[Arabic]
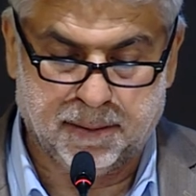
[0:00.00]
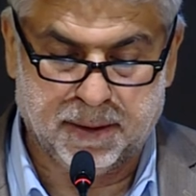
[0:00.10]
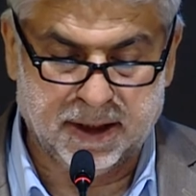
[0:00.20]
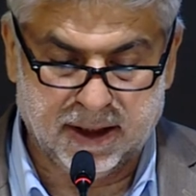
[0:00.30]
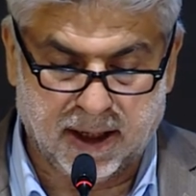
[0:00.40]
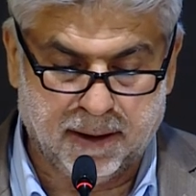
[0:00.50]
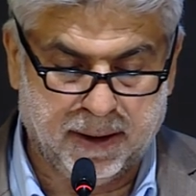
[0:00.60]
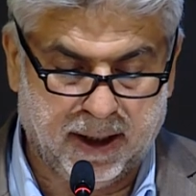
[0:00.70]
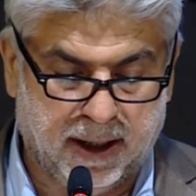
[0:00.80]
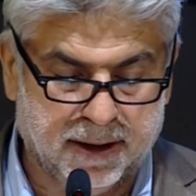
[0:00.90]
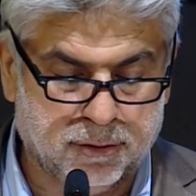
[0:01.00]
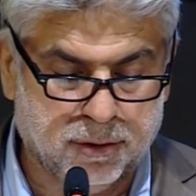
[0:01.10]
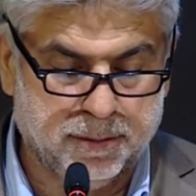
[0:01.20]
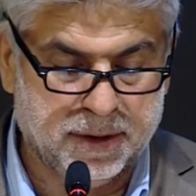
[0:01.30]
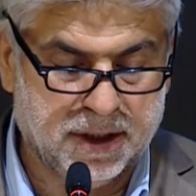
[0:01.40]
بالنيابة عن
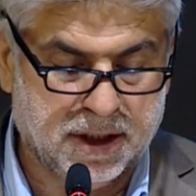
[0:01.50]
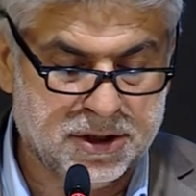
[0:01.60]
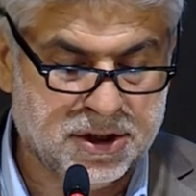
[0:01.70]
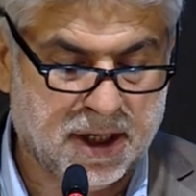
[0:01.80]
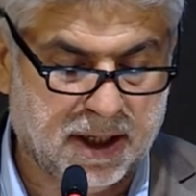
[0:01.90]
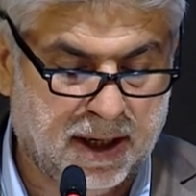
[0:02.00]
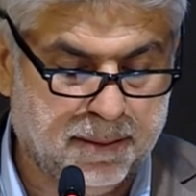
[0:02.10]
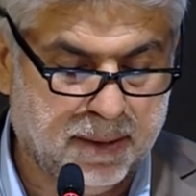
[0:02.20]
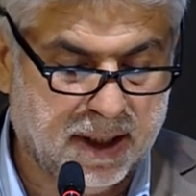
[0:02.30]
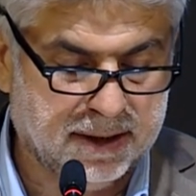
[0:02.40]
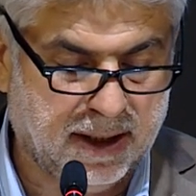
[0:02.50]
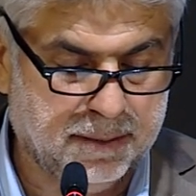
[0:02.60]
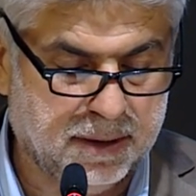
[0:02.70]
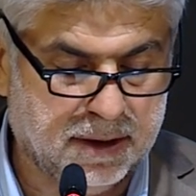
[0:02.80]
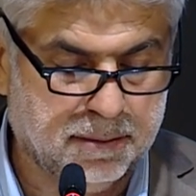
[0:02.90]
كل من الشيخ حماد
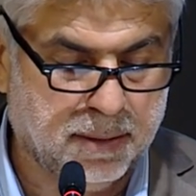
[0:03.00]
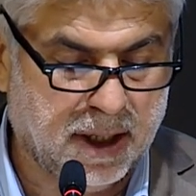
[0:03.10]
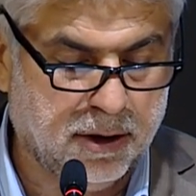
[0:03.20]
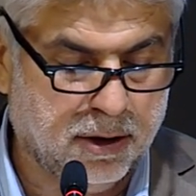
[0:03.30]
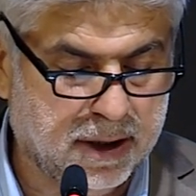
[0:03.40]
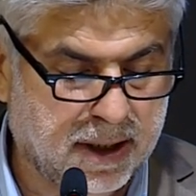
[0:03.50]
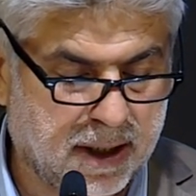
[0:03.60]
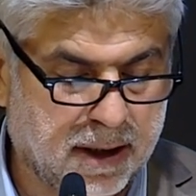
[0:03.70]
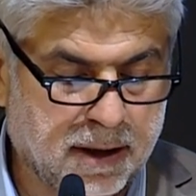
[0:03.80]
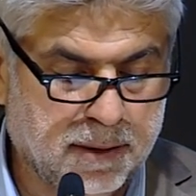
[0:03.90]
حميد بايلوغا